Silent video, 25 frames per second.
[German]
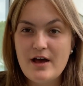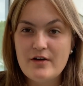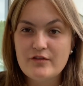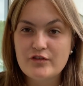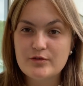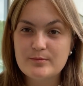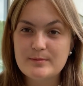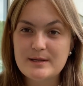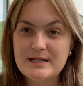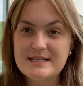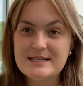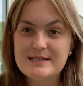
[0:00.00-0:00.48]
wo
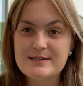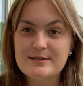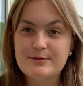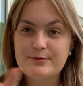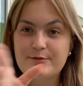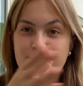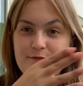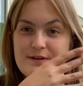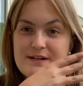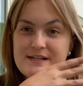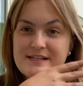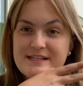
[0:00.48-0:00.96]
man so
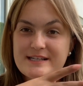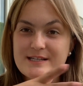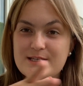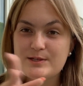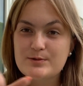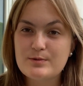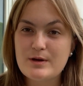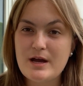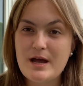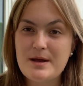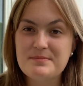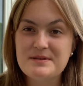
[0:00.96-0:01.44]
Filter
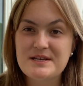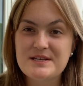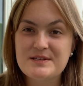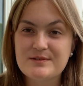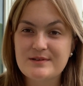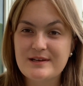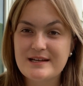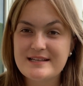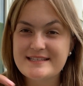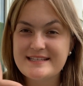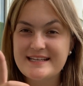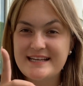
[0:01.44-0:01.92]
swiped, also
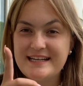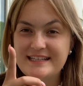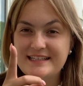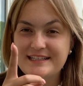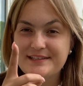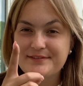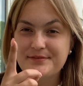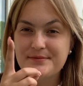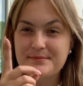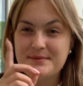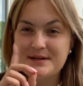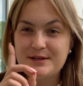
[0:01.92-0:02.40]
ganz
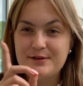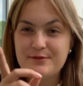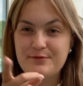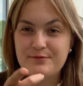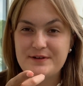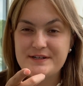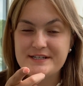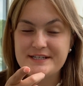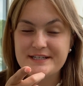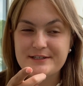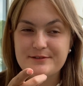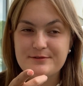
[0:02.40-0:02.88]
ähnlich wie meine
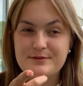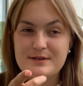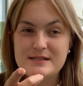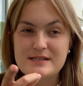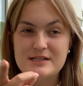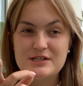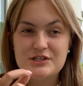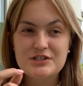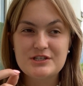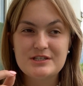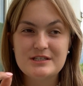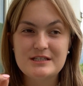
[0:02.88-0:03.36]

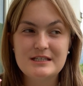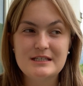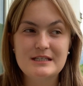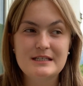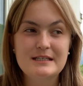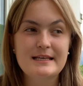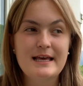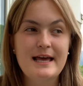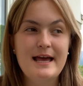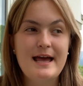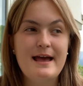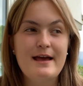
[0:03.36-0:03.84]
Filter-Transition, die
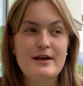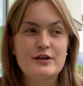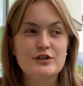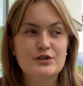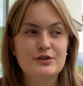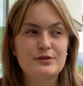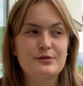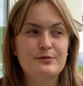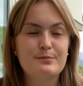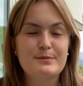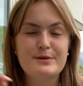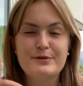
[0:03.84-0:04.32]
ich
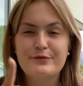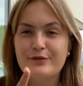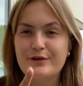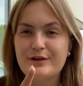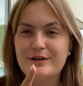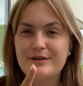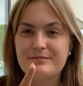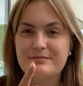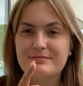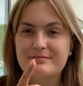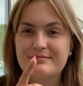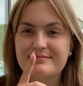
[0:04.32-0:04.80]
schon mit
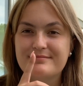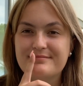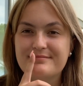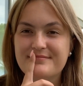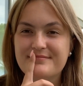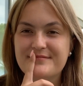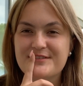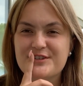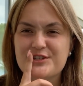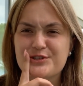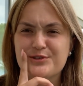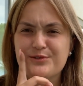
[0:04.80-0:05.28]
von einem
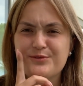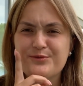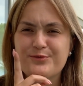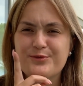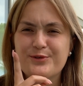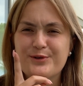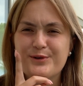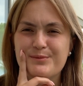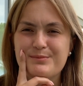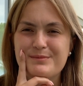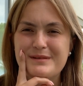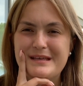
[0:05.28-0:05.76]
schon
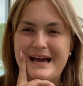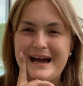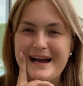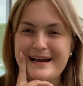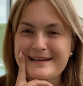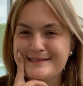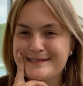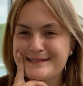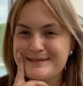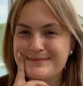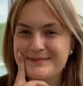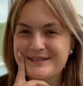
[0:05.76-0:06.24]
vor einem Jahr
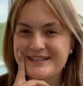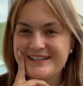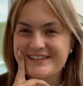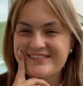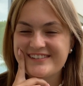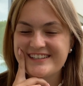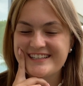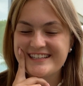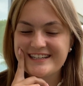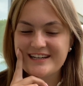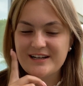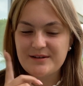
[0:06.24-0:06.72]
ist es
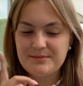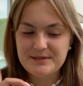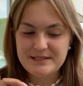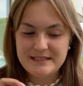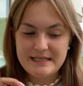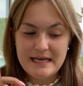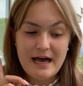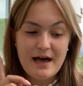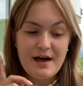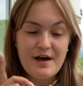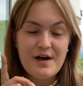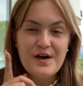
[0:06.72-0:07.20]
mittlerweile, glaube ich,
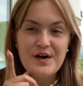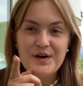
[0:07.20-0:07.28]
ja,